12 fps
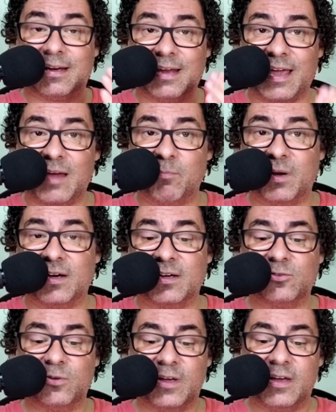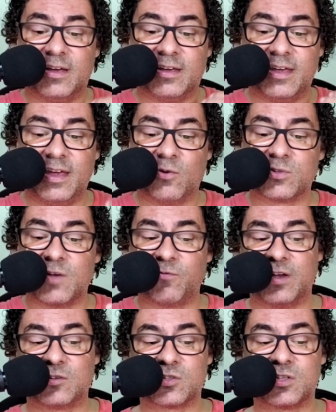Lembrando que os
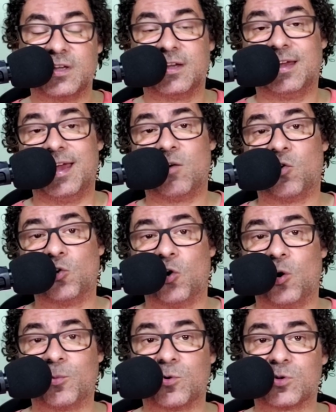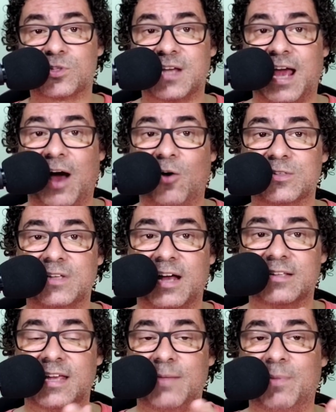efeitos econômicos
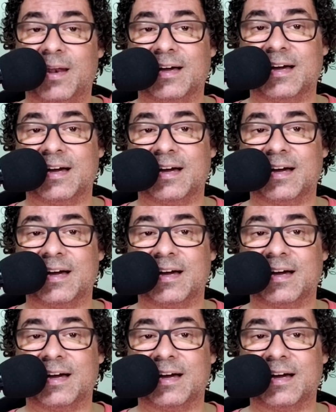causados aí pela